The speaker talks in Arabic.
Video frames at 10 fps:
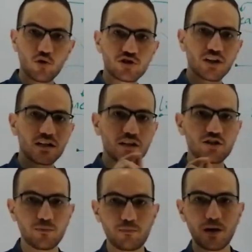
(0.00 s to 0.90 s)
موشن
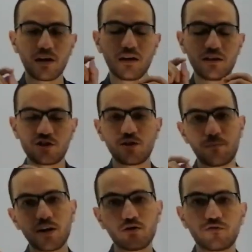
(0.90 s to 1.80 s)
اتش
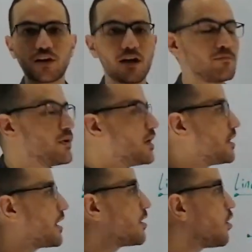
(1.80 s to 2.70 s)
بيريد اوف تايم
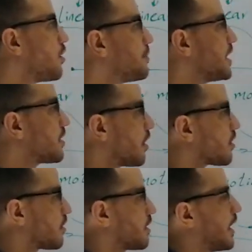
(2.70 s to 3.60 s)
يعني هو
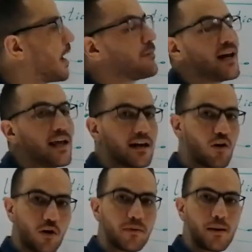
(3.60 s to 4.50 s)
بيكرر العمليه
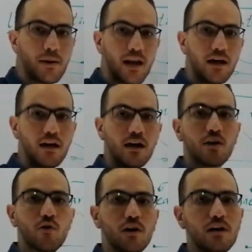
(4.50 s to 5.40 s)
اللي هو بيعملها
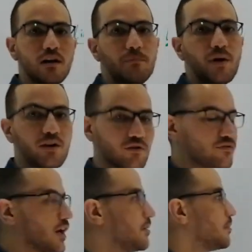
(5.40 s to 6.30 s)
كل بيريد
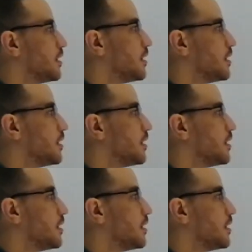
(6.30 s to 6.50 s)
اوف تايم